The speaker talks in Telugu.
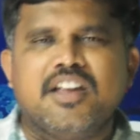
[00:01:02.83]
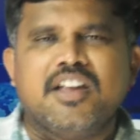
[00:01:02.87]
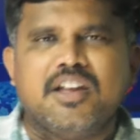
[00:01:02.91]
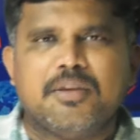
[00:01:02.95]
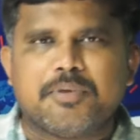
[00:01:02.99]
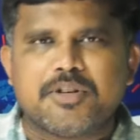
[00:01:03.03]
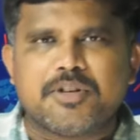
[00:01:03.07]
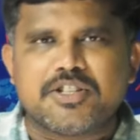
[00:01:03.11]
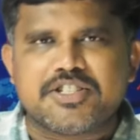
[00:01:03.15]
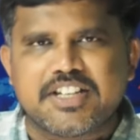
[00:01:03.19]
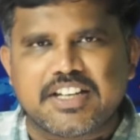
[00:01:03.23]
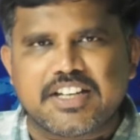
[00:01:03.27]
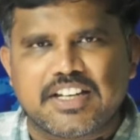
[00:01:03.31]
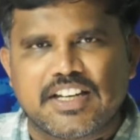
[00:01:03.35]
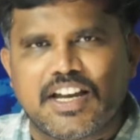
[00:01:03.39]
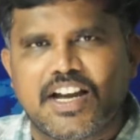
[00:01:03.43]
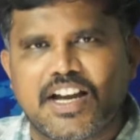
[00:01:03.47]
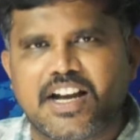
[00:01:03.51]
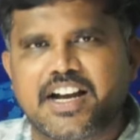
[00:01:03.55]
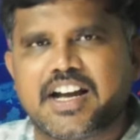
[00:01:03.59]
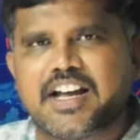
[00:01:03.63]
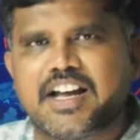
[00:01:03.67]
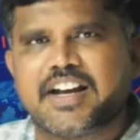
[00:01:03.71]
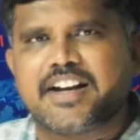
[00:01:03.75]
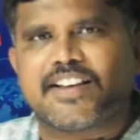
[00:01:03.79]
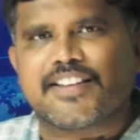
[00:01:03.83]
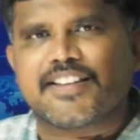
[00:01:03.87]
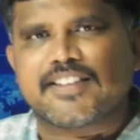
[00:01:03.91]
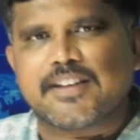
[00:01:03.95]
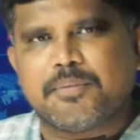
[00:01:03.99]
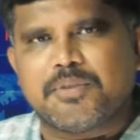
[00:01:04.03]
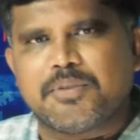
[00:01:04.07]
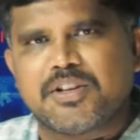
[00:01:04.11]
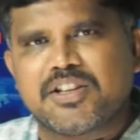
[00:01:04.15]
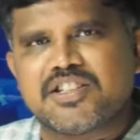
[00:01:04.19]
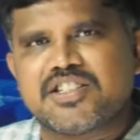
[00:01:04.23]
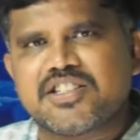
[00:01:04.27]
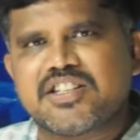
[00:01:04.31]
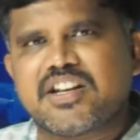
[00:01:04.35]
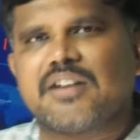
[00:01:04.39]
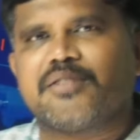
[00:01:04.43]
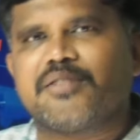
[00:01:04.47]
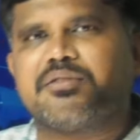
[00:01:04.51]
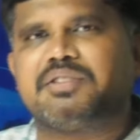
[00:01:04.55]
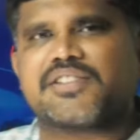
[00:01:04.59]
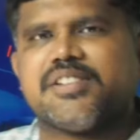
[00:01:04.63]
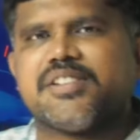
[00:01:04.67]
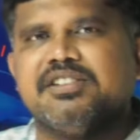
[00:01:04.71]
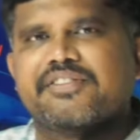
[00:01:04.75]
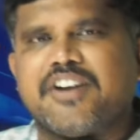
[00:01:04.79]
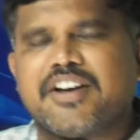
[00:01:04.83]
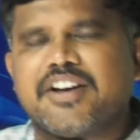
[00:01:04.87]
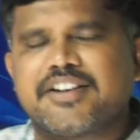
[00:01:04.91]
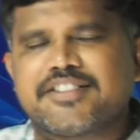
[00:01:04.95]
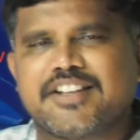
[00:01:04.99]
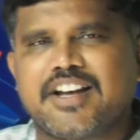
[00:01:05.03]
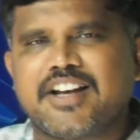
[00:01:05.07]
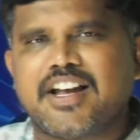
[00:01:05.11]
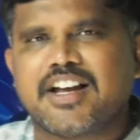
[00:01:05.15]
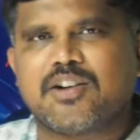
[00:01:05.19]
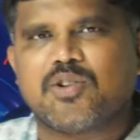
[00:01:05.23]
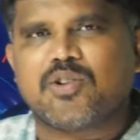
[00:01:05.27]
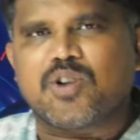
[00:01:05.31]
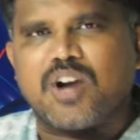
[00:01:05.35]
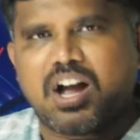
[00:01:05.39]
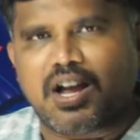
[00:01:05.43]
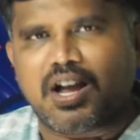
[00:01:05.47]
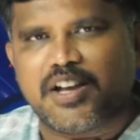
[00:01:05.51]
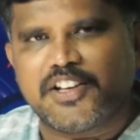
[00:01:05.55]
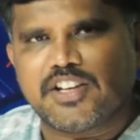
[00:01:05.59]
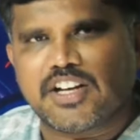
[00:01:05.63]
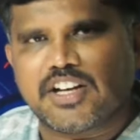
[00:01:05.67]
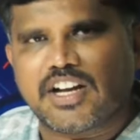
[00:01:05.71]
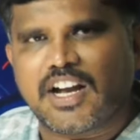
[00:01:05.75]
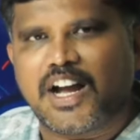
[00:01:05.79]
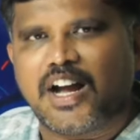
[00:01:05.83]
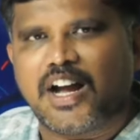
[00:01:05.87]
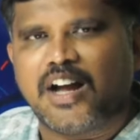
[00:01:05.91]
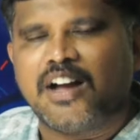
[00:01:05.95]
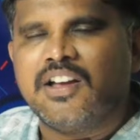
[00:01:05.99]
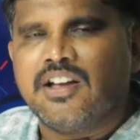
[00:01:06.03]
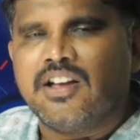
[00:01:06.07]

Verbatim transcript: ఇప్పుడు జకియా ఖాన్కి సంబంధించినటువంటి సిఫార్సు లేక ఒక ఆయుధంగా